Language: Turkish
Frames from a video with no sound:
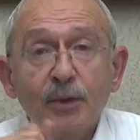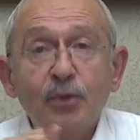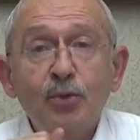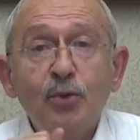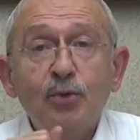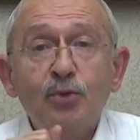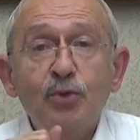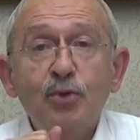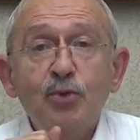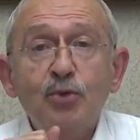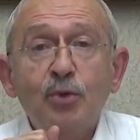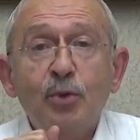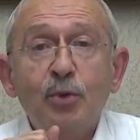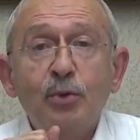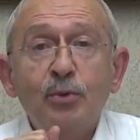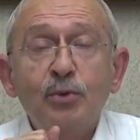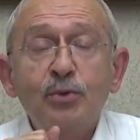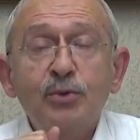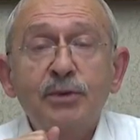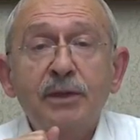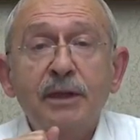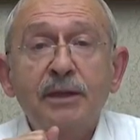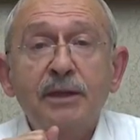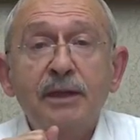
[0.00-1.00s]
da kötüsü
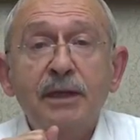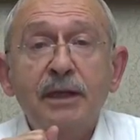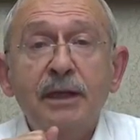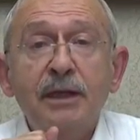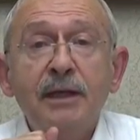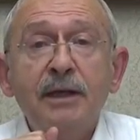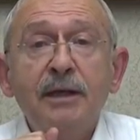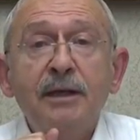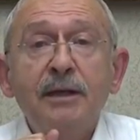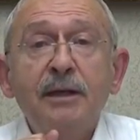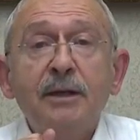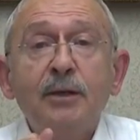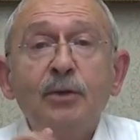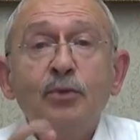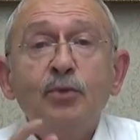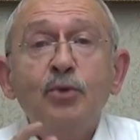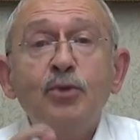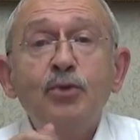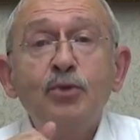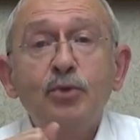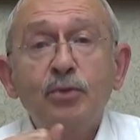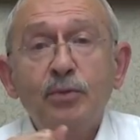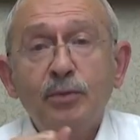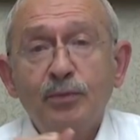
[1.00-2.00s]
olursa diye
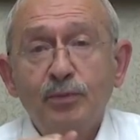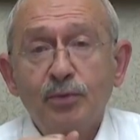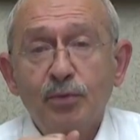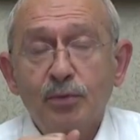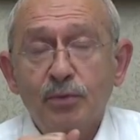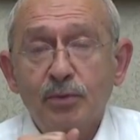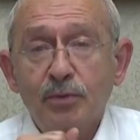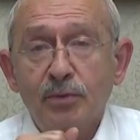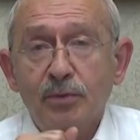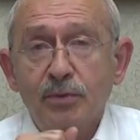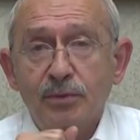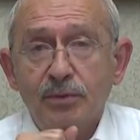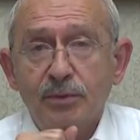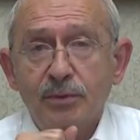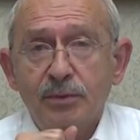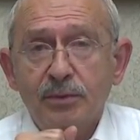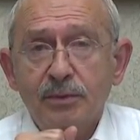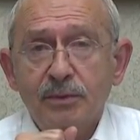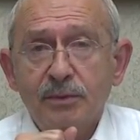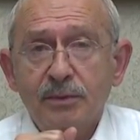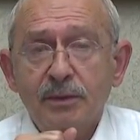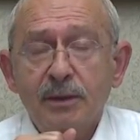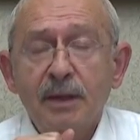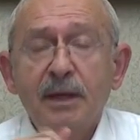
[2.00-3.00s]
düşünüp
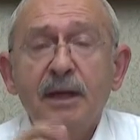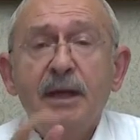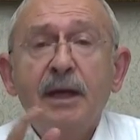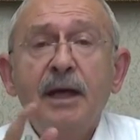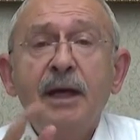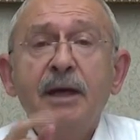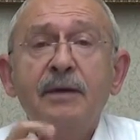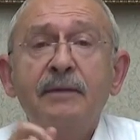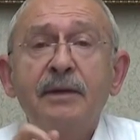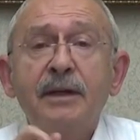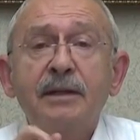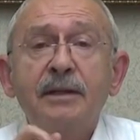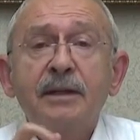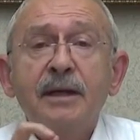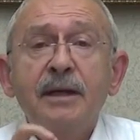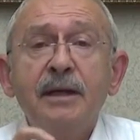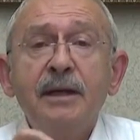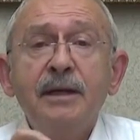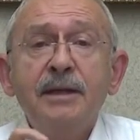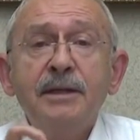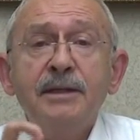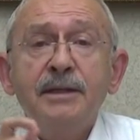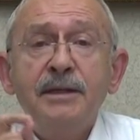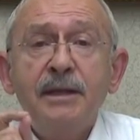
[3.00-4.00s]
duruyoruz. Evet,
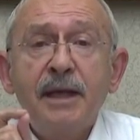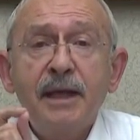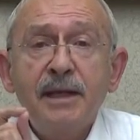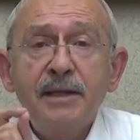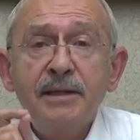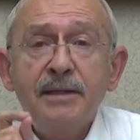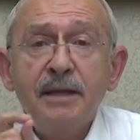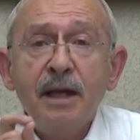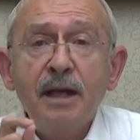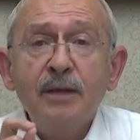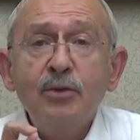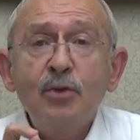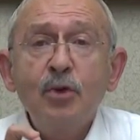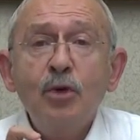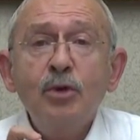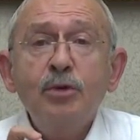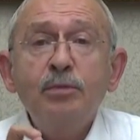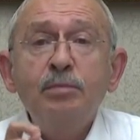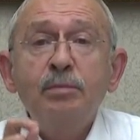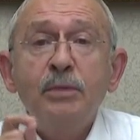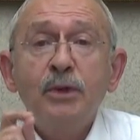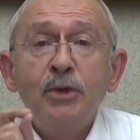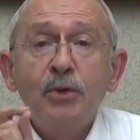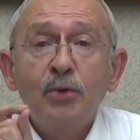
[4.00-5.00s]

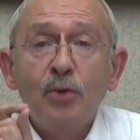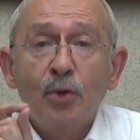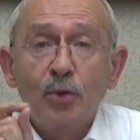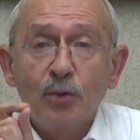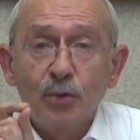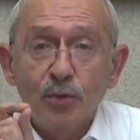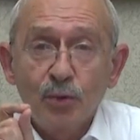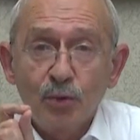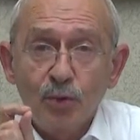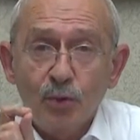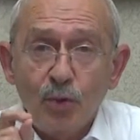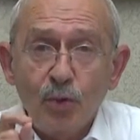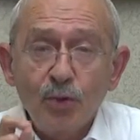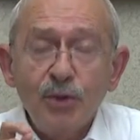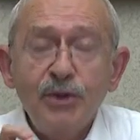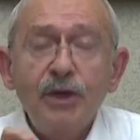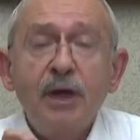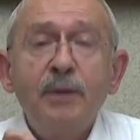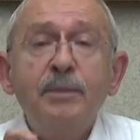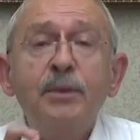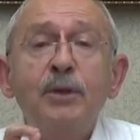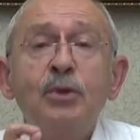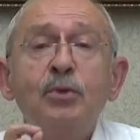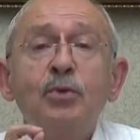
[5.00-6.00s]
84 milyonluk
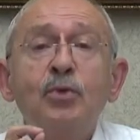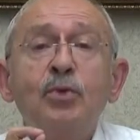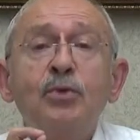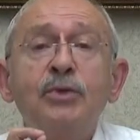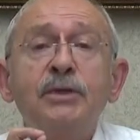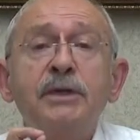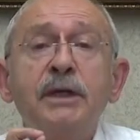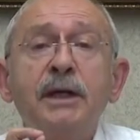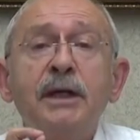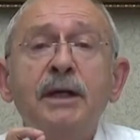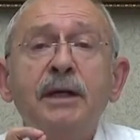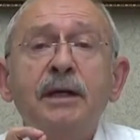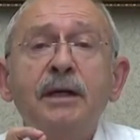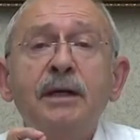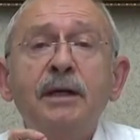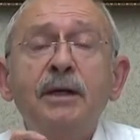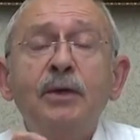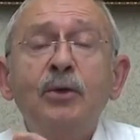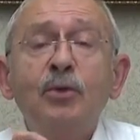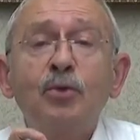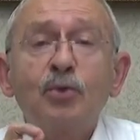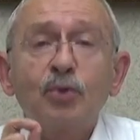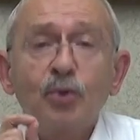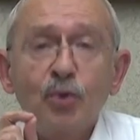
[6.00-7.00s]
koca bir ülke
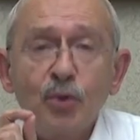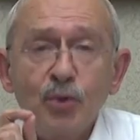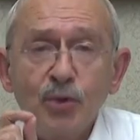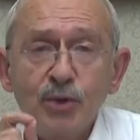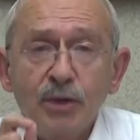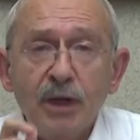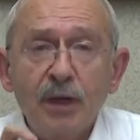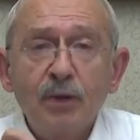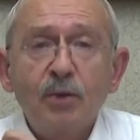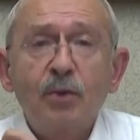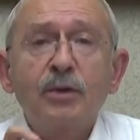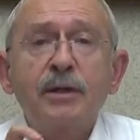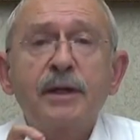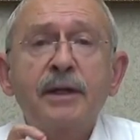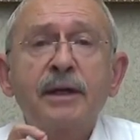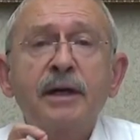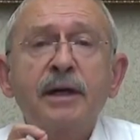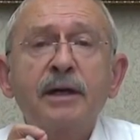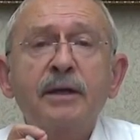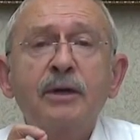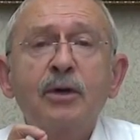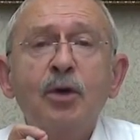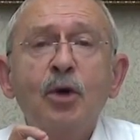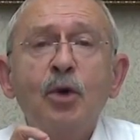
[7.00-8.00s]
ruhsal
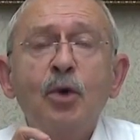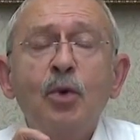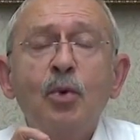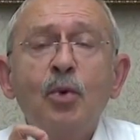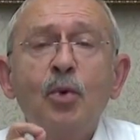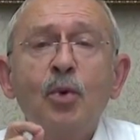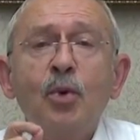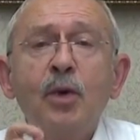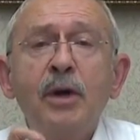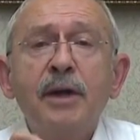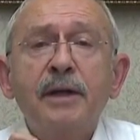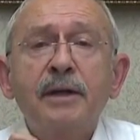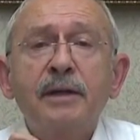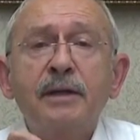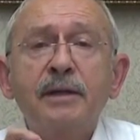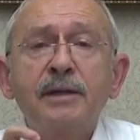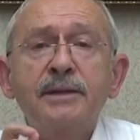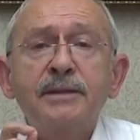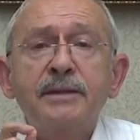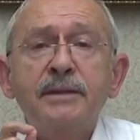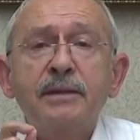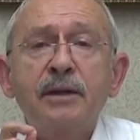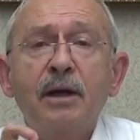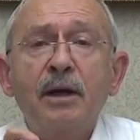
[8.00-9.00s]
olarak o
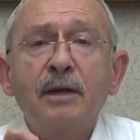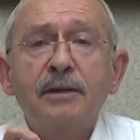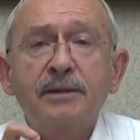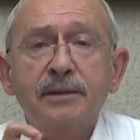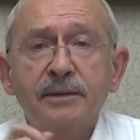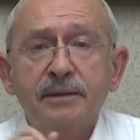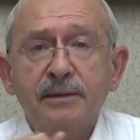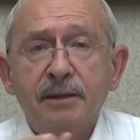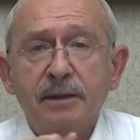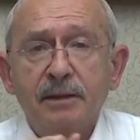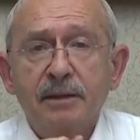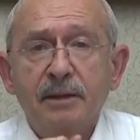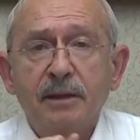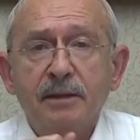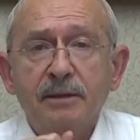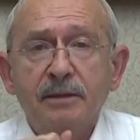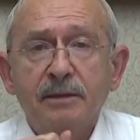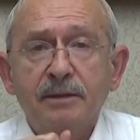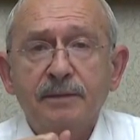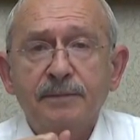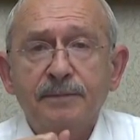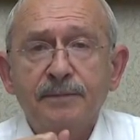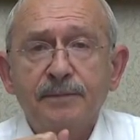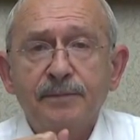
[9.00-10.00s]
enkazın altında
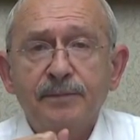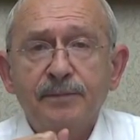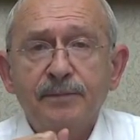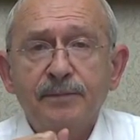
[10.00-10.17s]
kaldı.